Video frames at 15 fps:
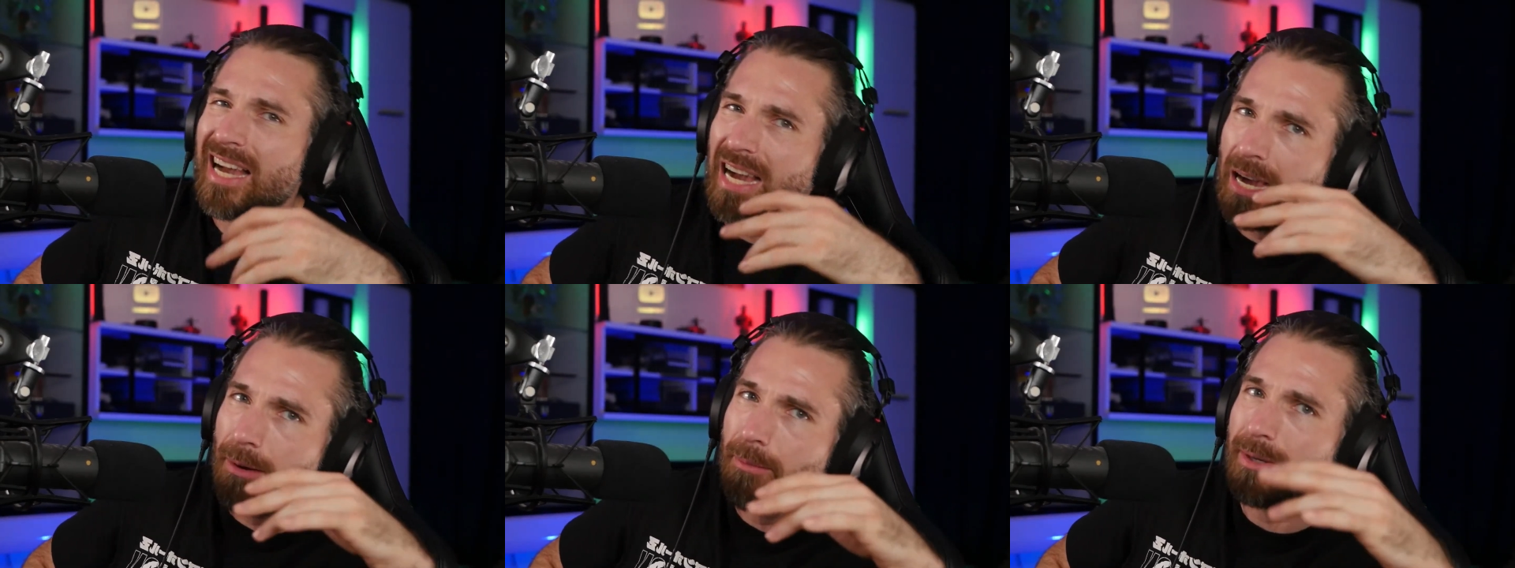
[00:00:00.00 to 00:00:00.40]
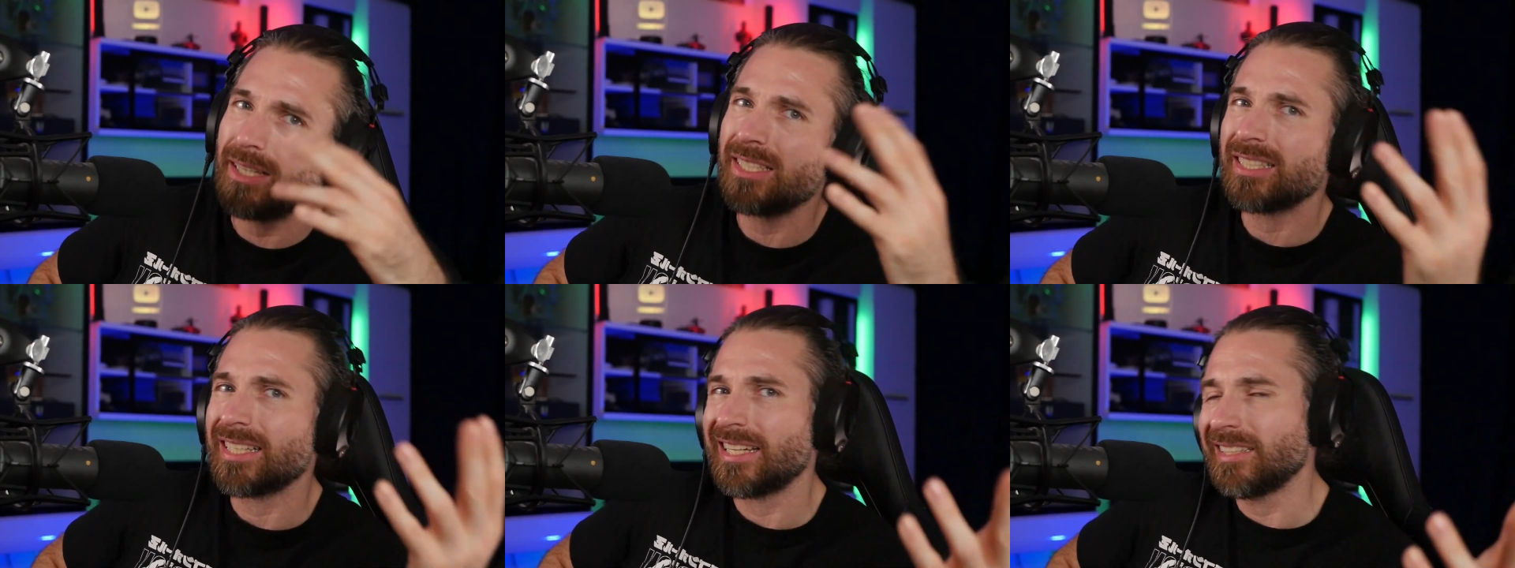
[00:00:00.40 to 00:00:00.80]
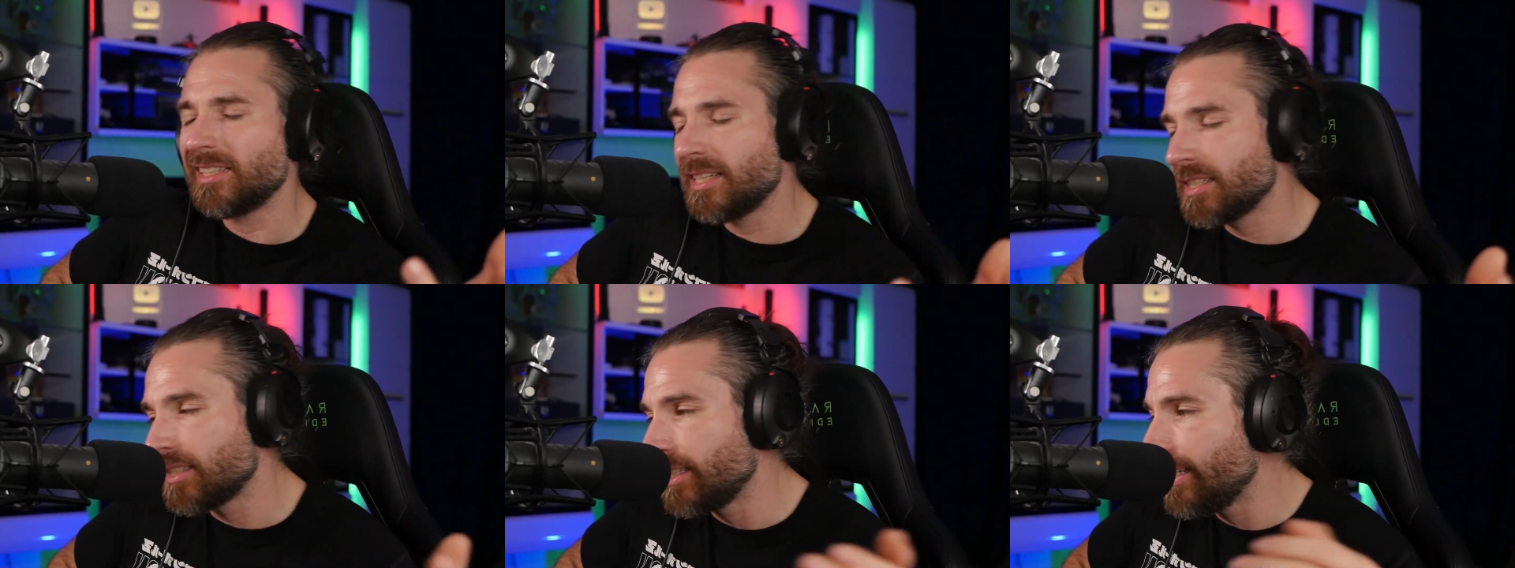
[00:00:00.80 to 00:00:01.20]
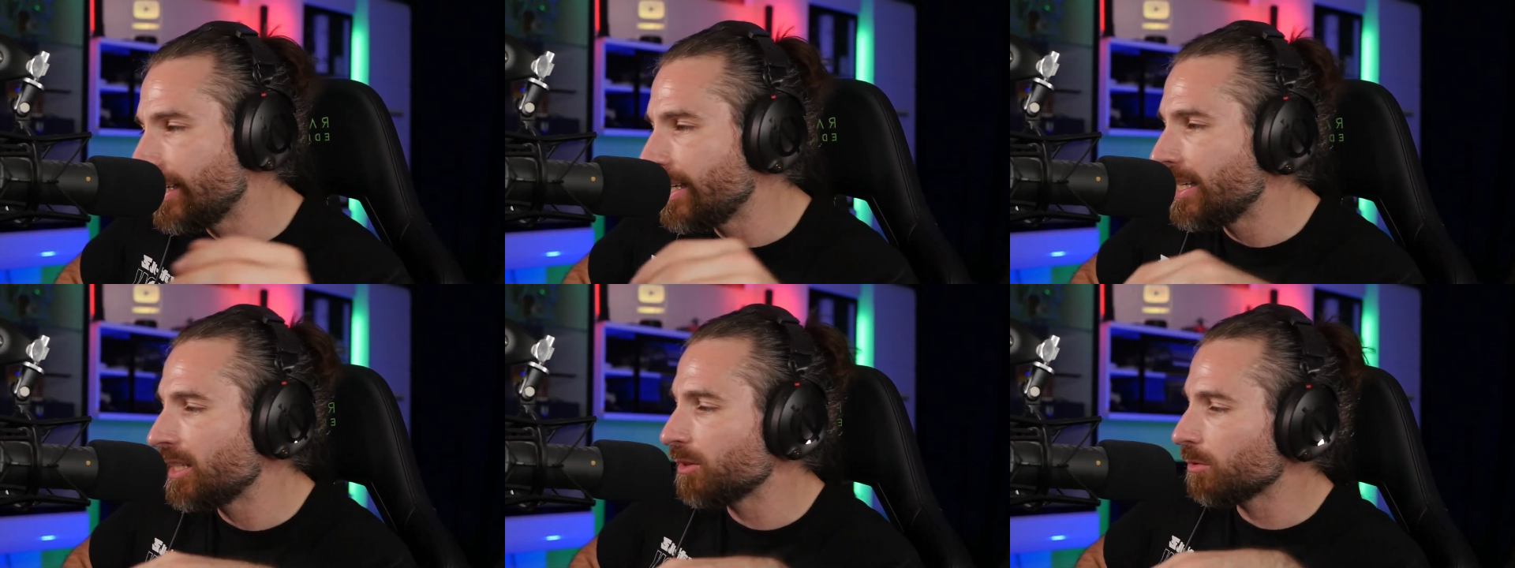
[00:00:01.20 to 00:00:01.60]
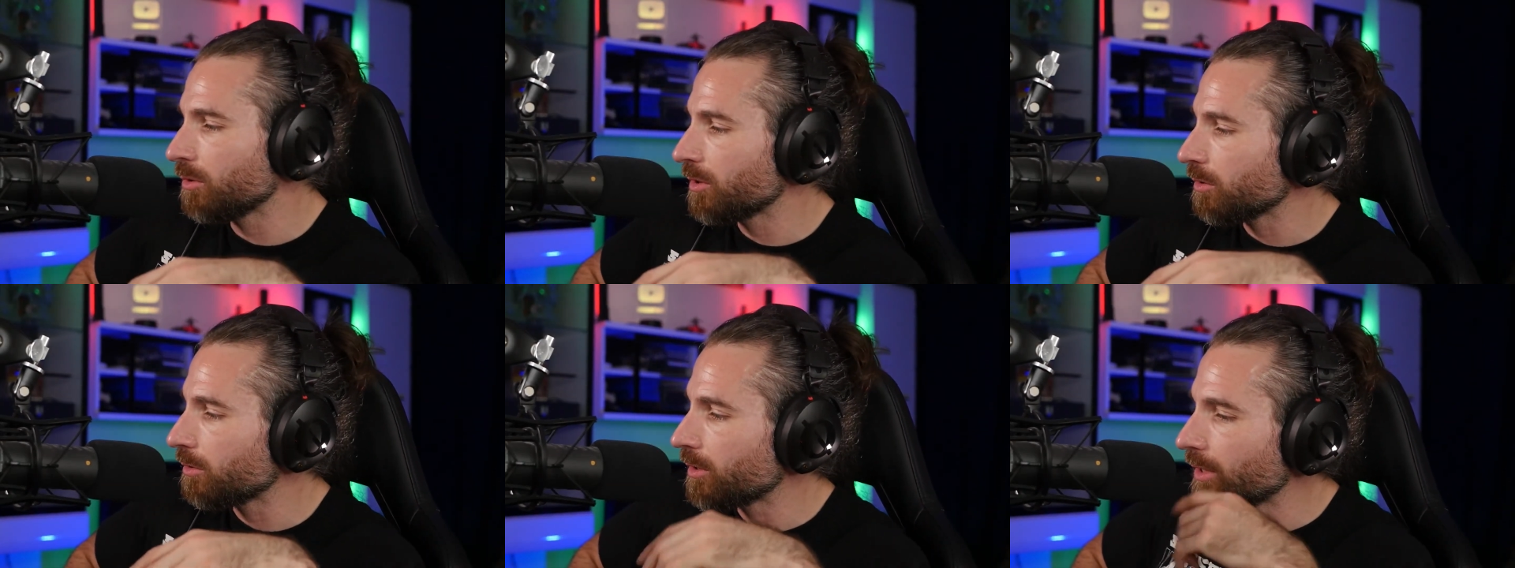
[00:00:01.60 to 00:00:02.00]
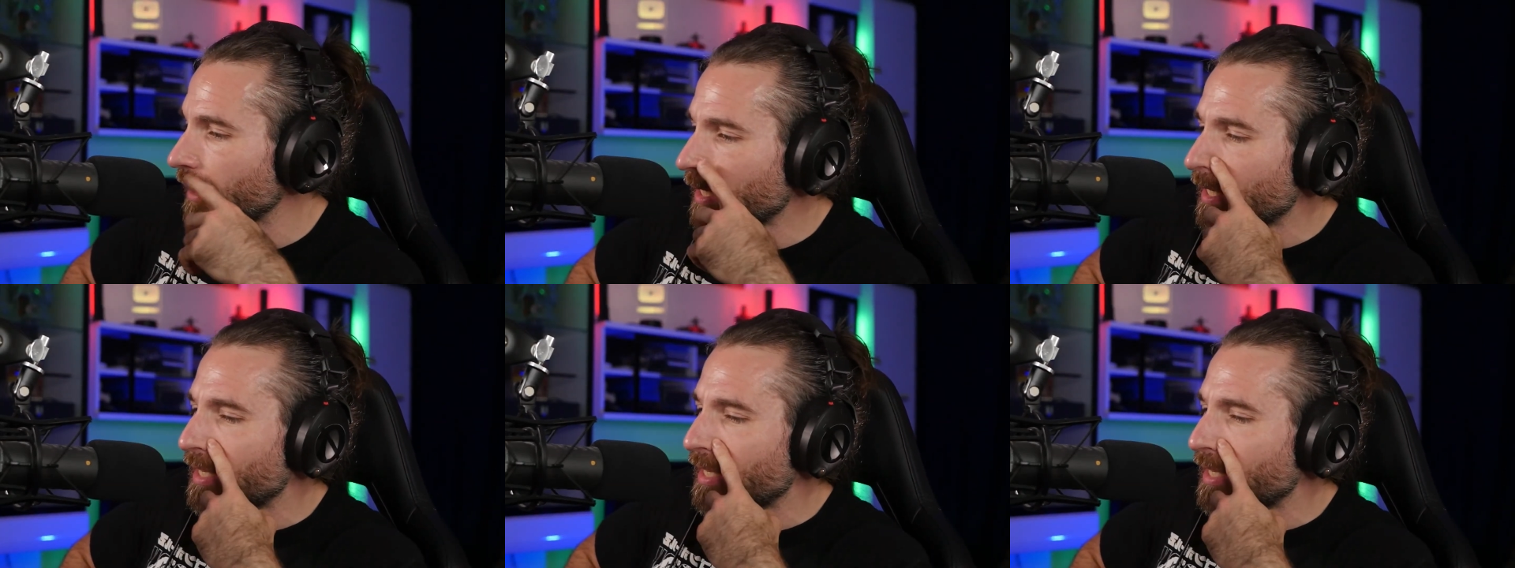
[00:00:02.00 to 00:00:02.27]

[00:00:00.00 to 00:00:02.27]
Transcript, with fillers: aber ich kann das nicht und, und